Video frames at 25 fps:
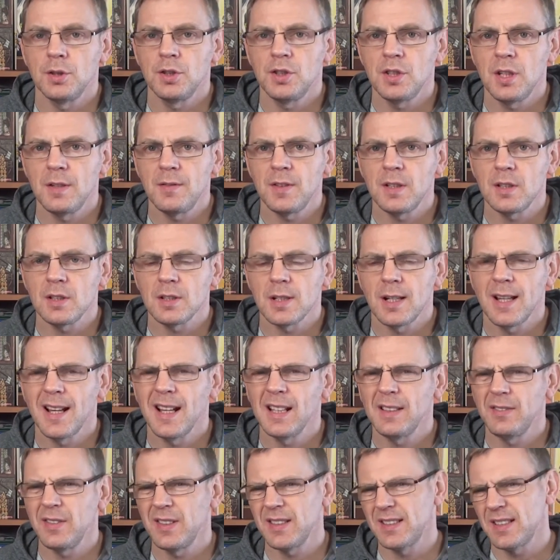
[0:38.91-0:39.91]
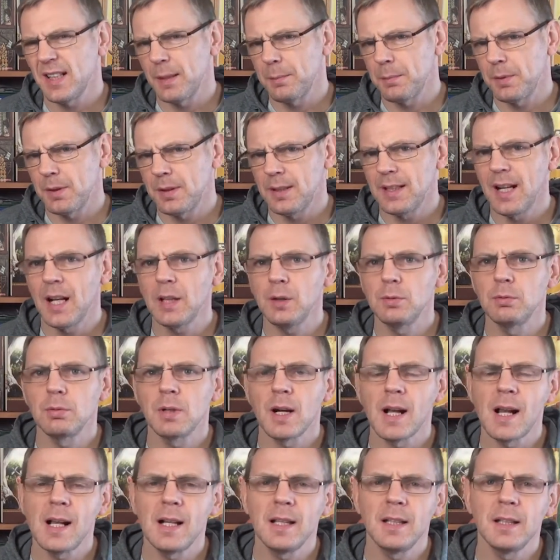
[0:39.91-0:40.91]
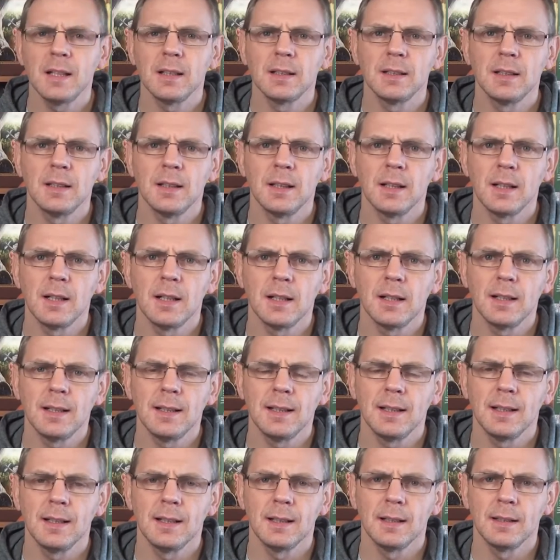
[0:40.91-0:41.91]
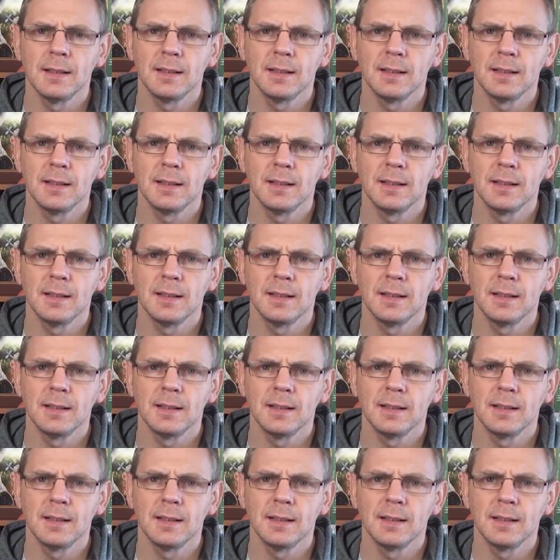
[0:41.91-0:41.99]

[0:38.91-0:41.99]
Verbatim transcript: 9 e, lat, więc jakby naturalnie te gry